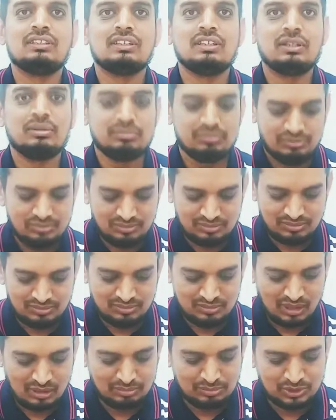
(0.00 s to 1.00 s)
हम
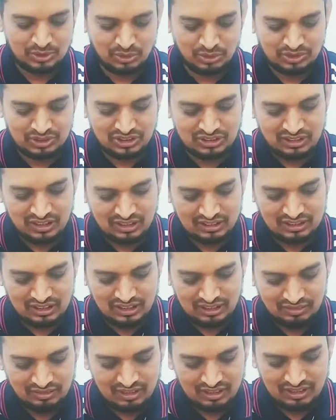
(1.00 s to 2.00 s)
अब सॉसेज ऐड
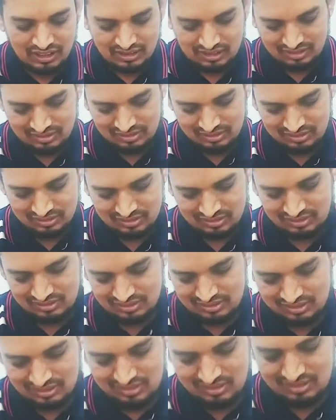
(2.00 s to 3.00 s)
करने वाले
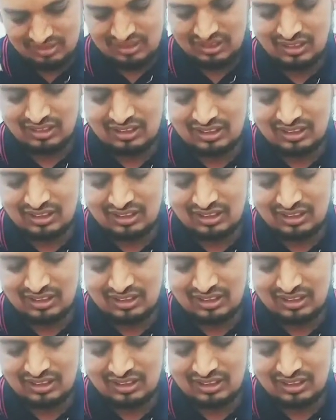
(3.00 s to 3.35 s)
हैं ये